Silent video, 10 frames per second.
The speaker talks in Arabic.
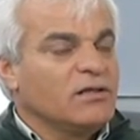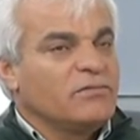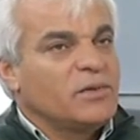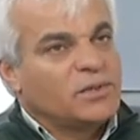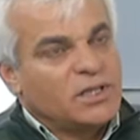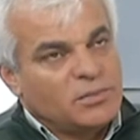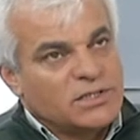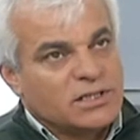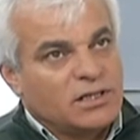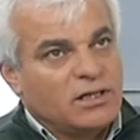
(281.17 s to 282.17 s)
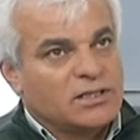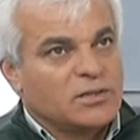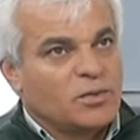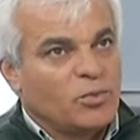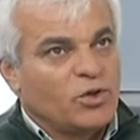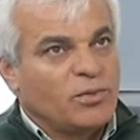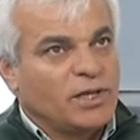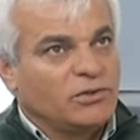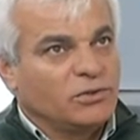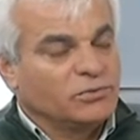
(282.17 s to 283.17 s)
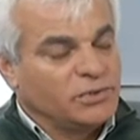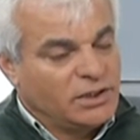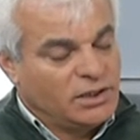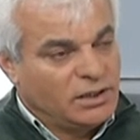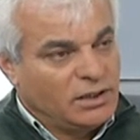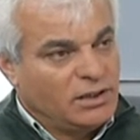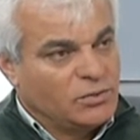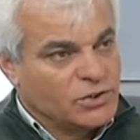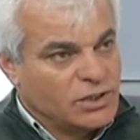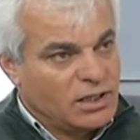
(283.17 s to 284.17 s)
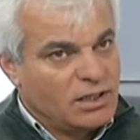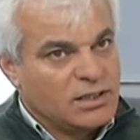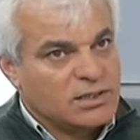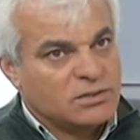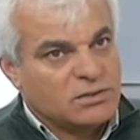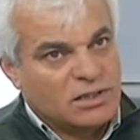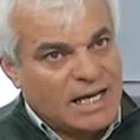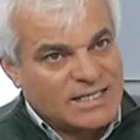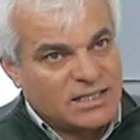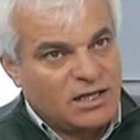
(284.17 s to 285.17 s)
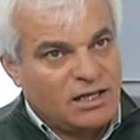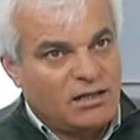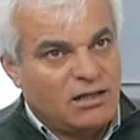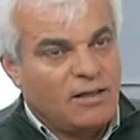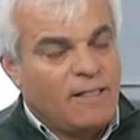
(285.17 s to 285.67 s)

فبتم استخلاصها بمذيبات عضوية المستخلص آه، عزلها